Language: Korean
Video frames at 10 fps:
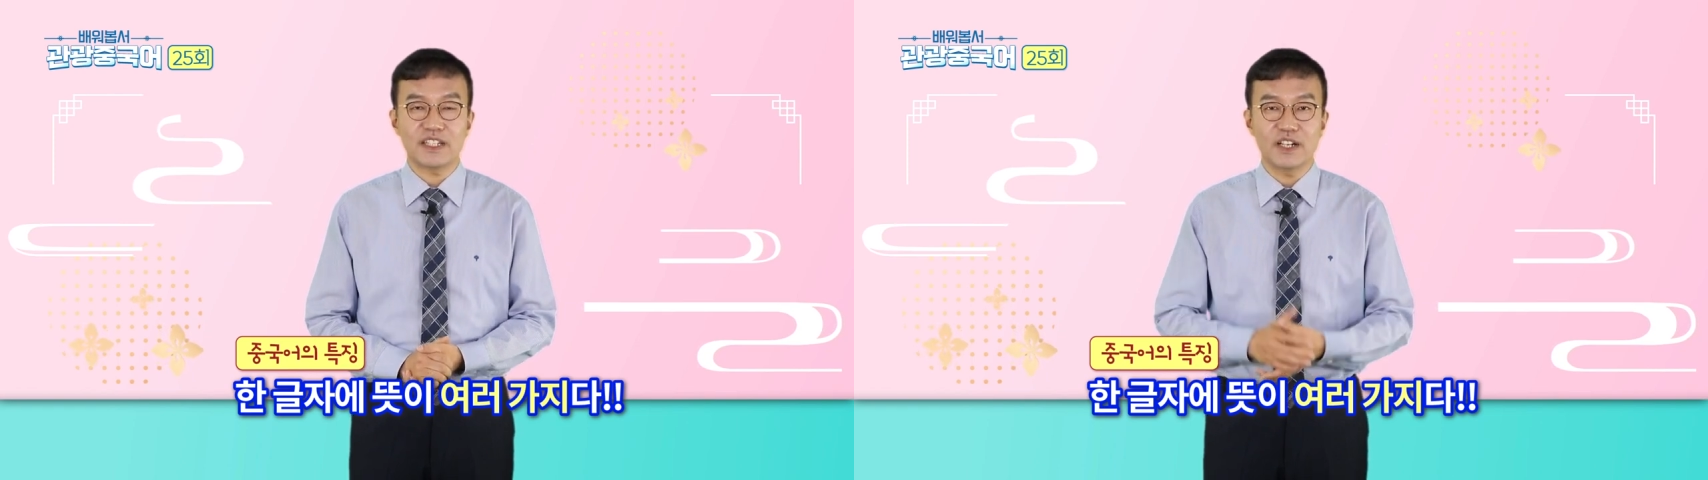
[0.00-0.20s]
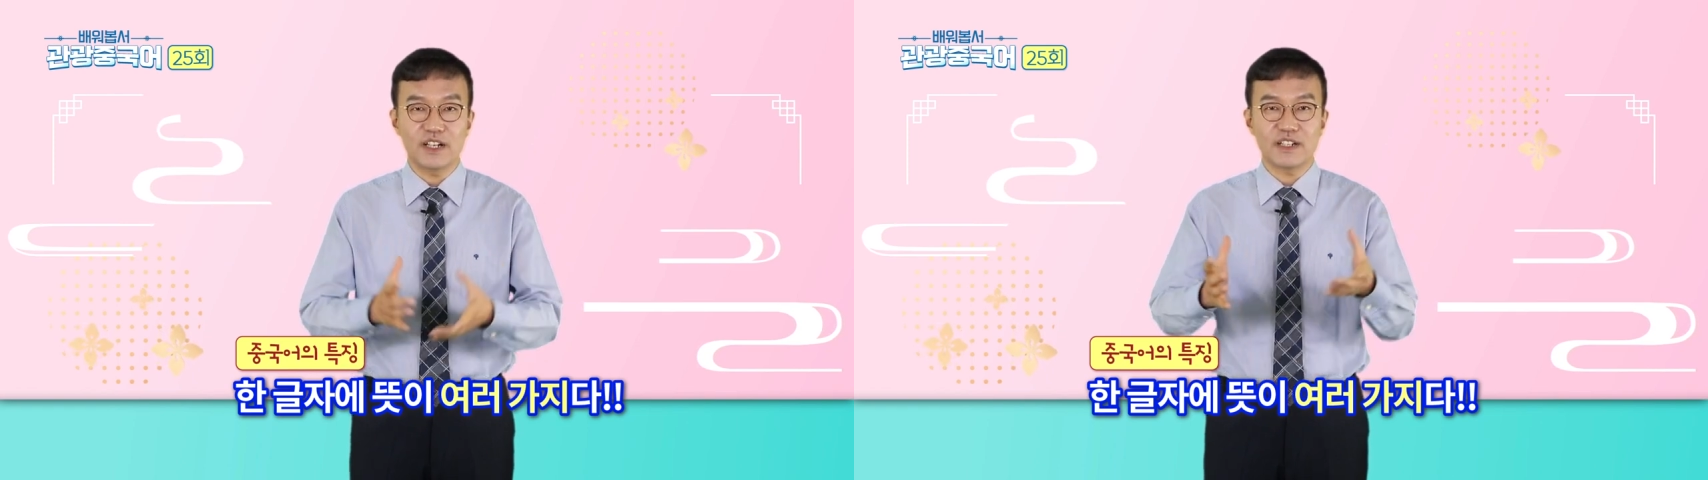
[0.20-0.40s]

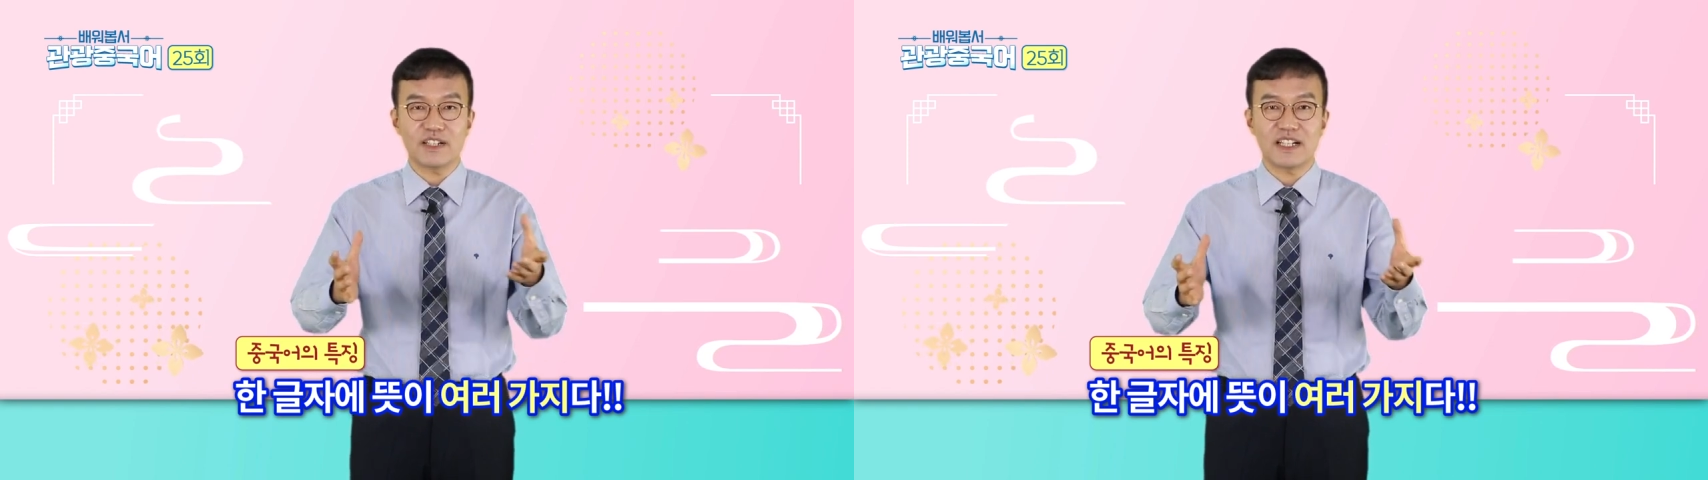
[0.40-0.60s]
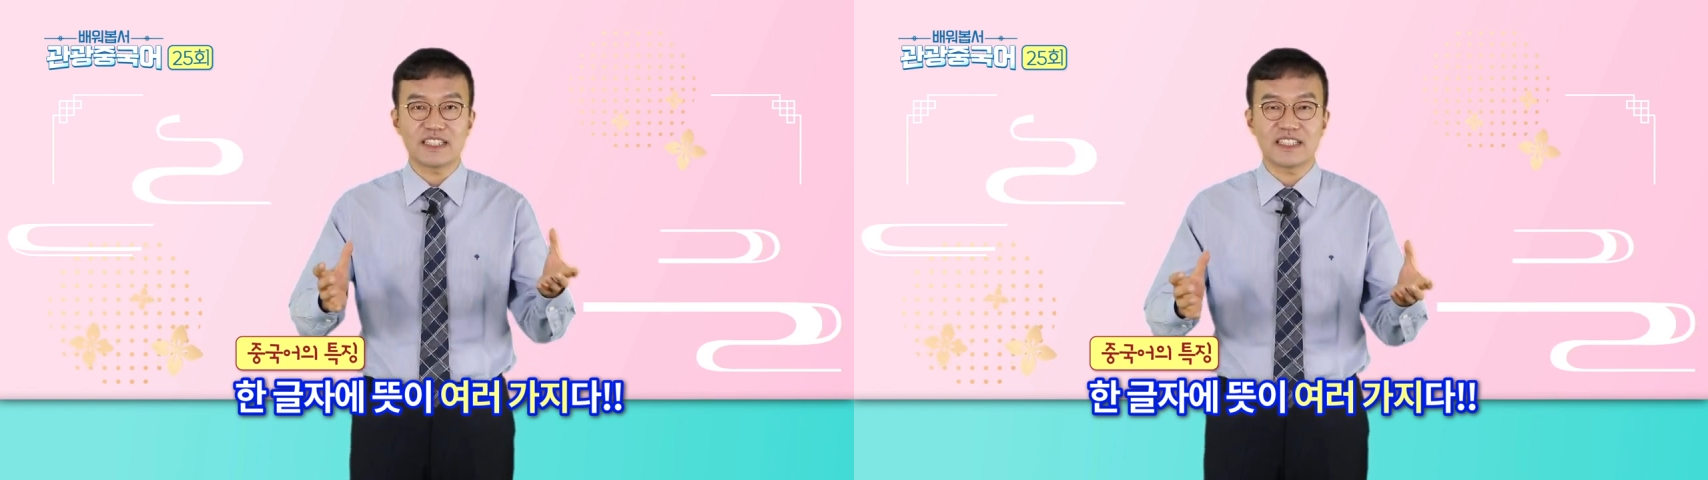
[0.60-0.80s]

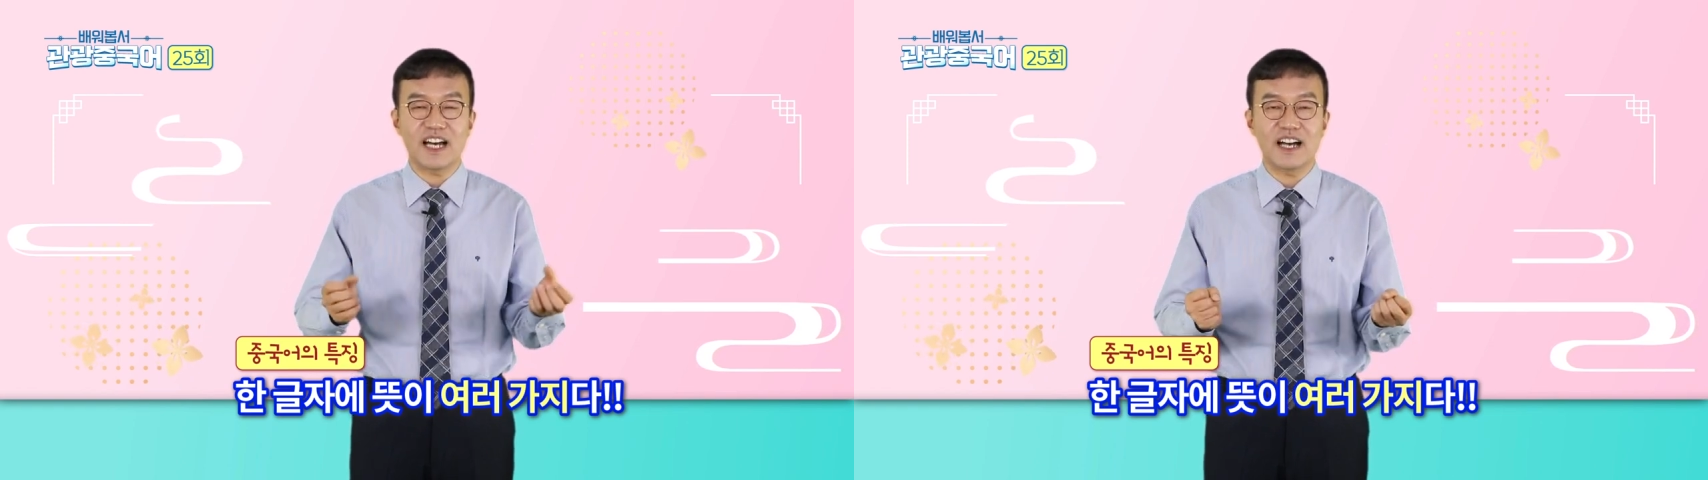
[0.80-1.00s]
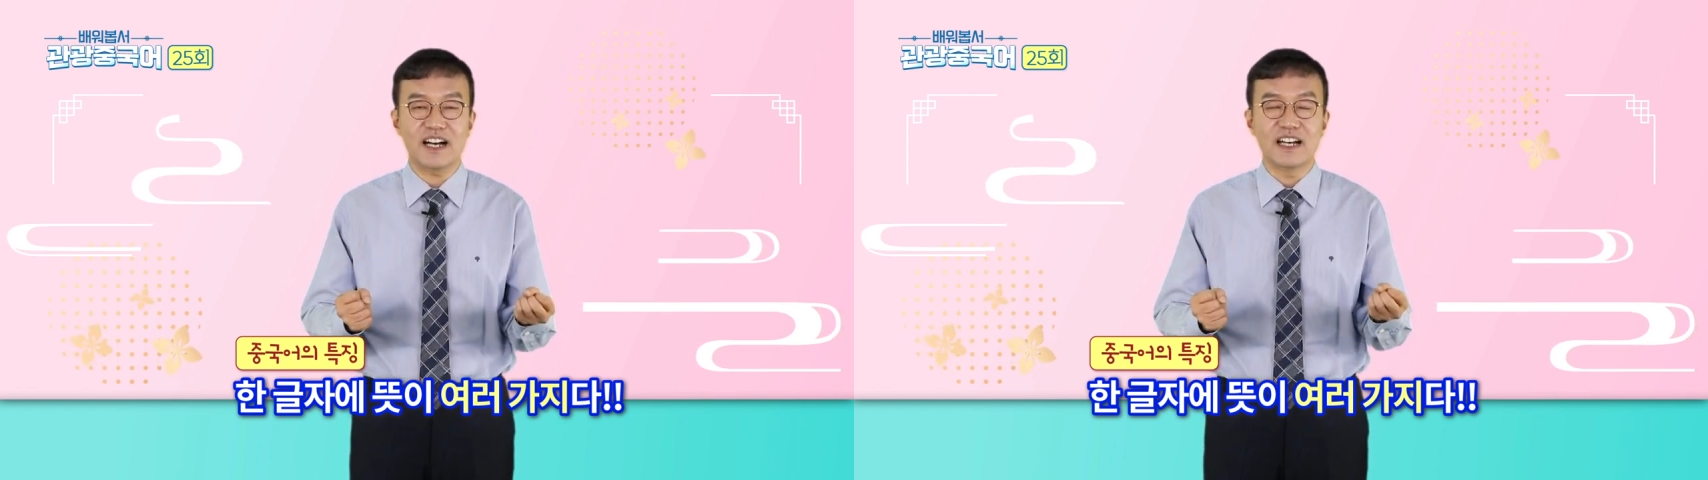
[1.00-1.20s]
여러
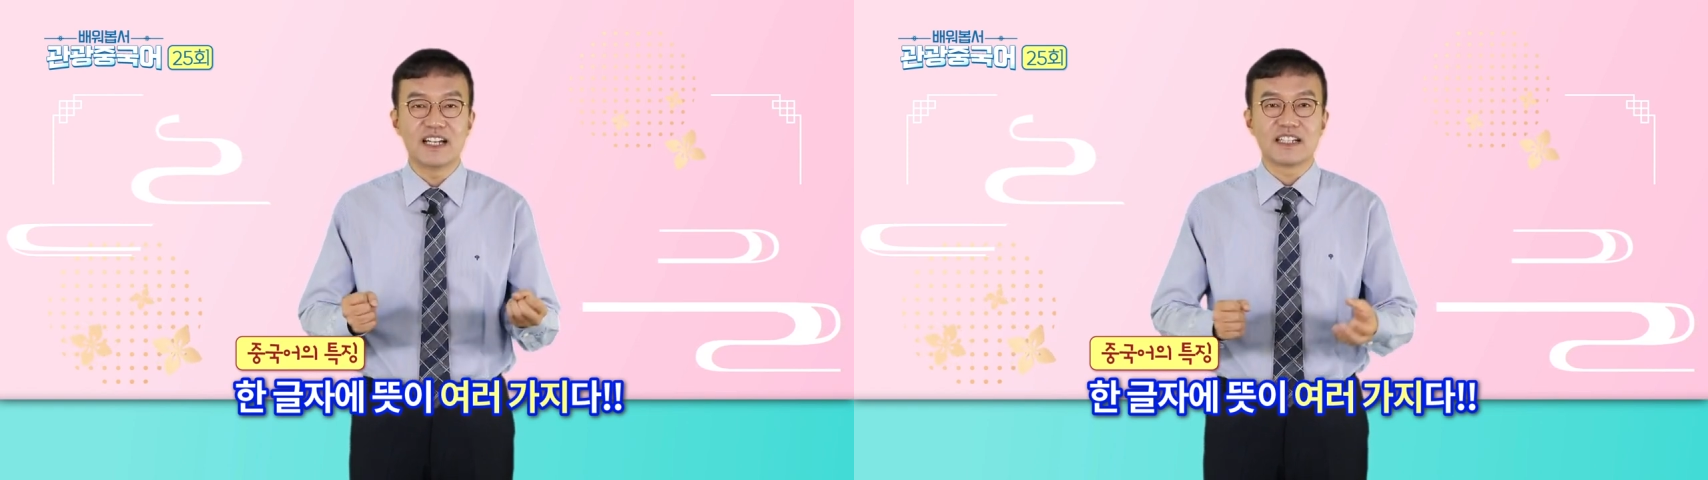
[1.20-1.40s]
가지다.